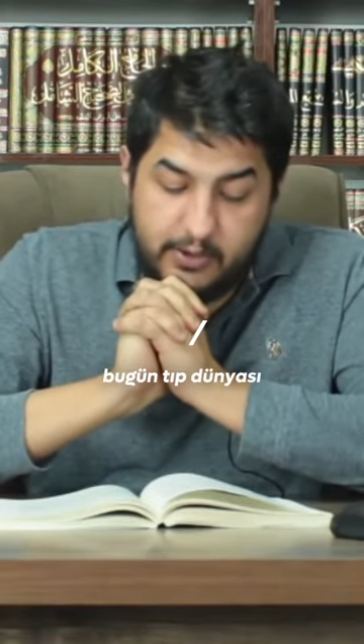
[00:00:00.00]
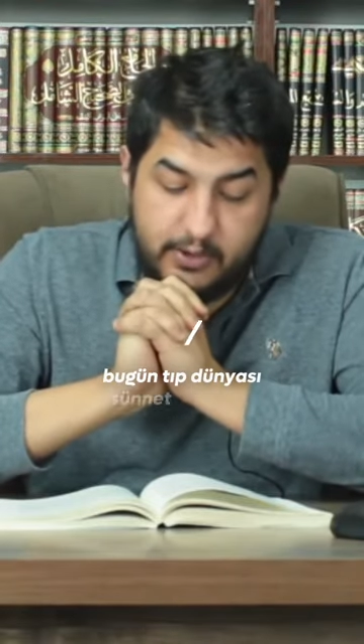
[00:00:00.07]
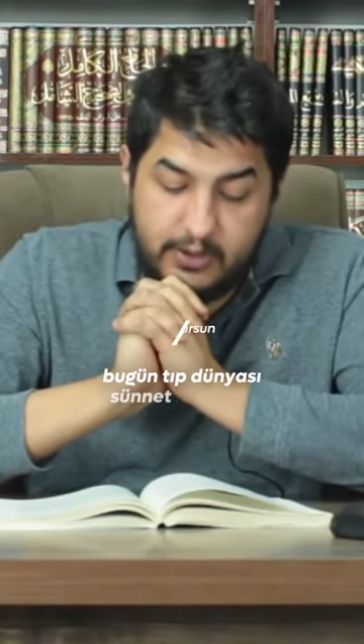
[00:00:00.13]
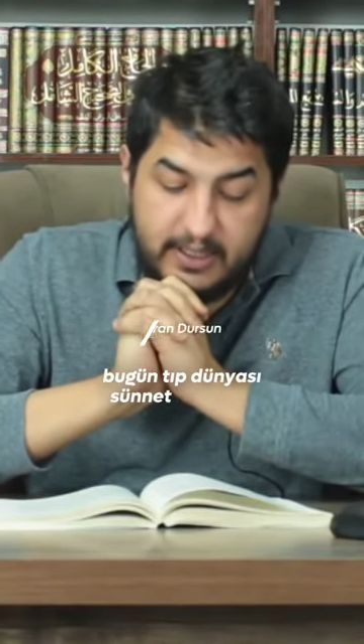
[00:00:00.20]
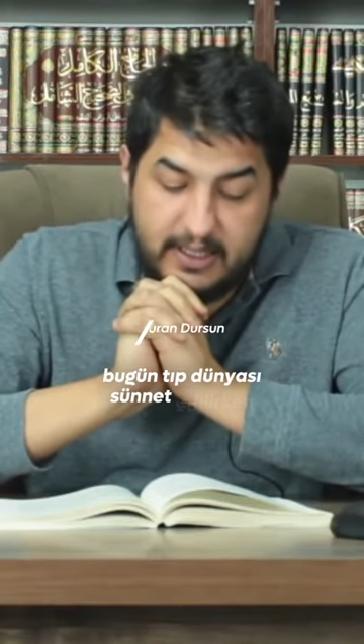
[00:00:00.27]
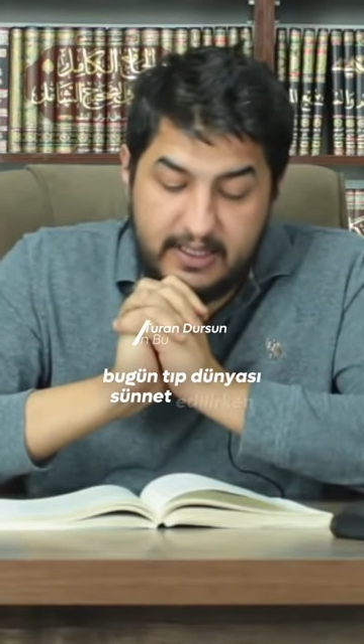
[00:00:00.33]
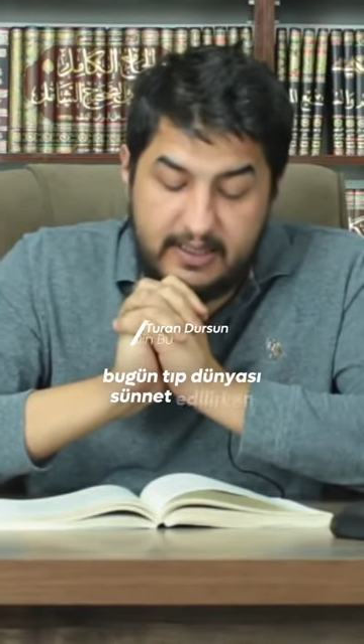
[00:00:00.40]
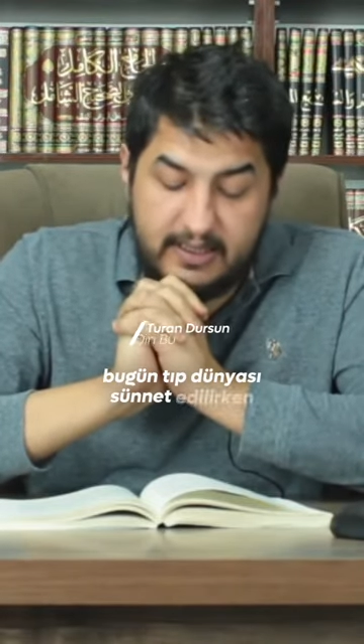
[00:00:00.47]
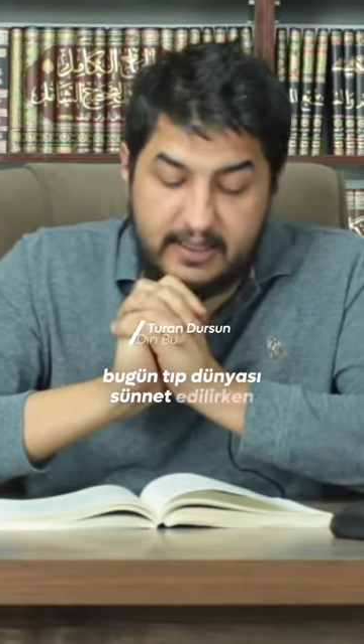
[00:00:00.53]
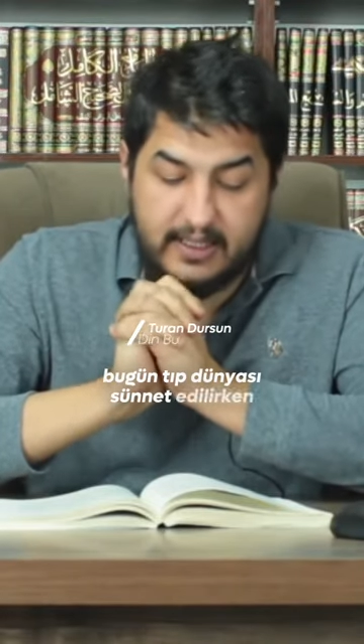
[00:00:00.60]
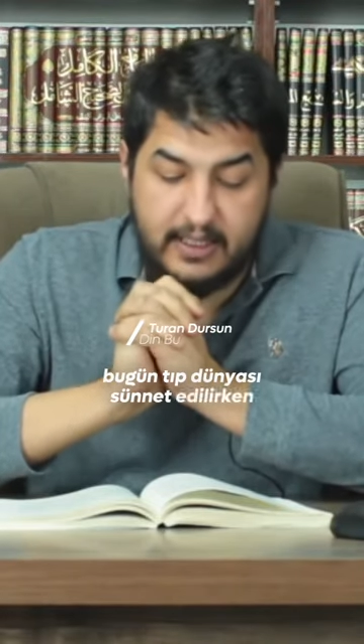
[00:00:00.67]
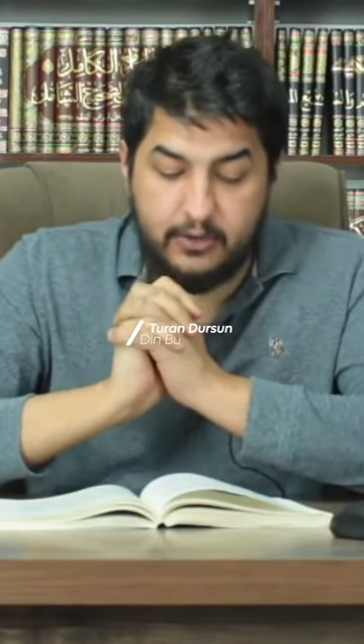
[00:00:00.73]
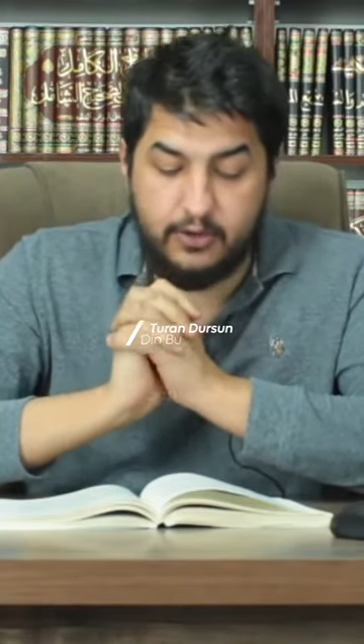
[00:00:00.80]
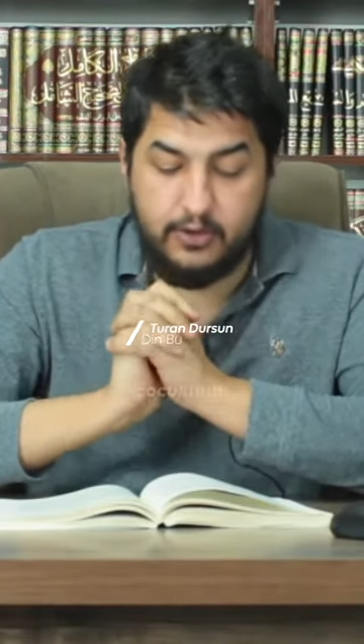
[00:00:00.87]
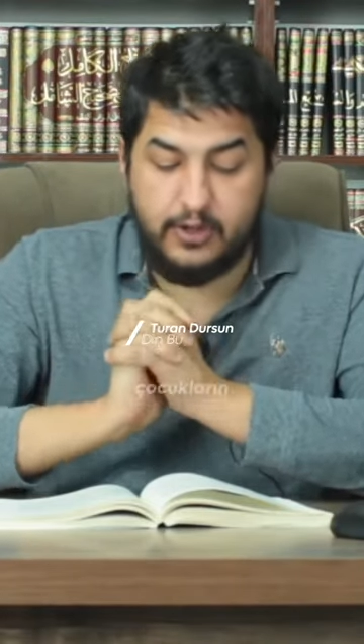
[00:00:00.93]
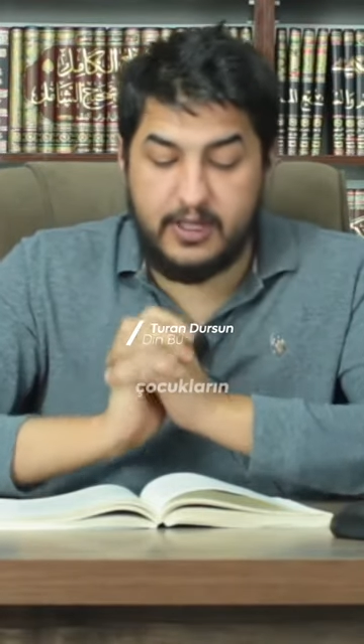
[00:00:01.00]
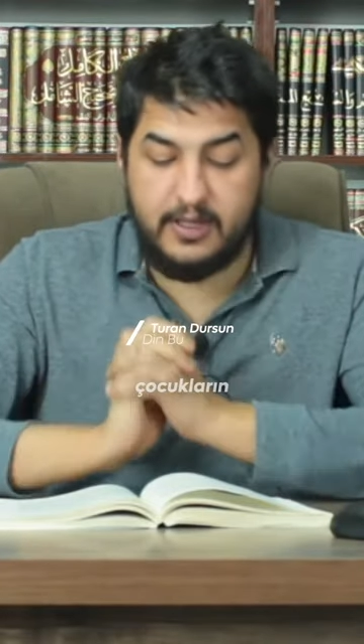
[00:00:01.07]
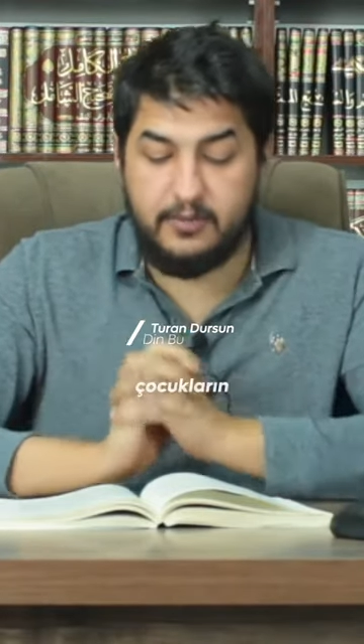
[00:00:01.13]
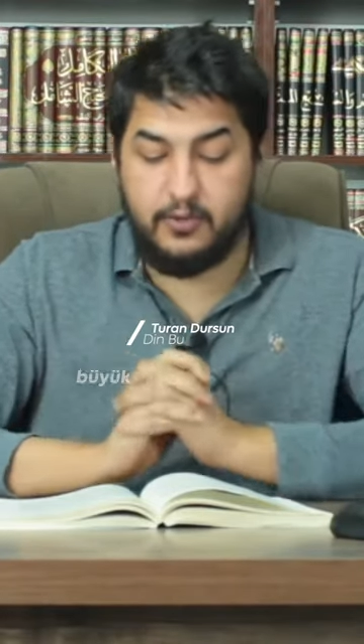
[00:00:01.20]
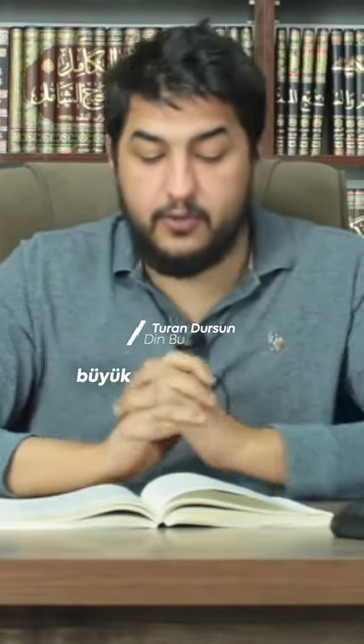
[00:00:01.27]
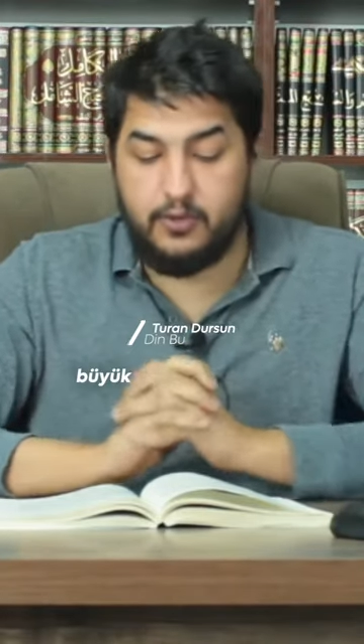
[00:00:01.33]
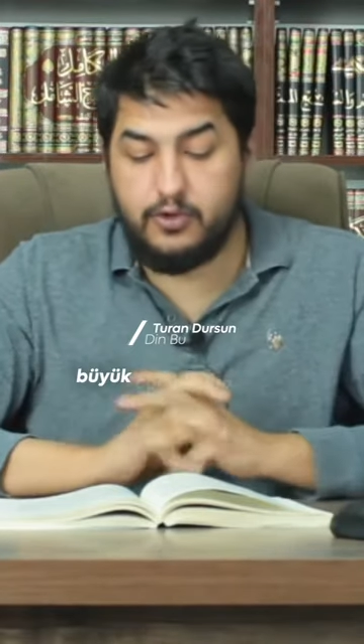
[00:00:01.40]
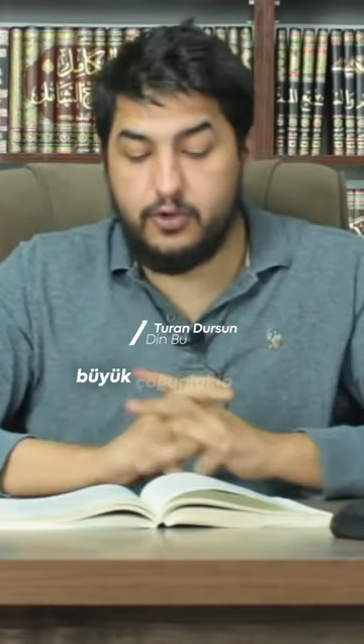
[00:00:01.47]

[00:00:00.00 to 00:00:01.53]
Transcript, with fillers: sünnet edilirken çocukların büyük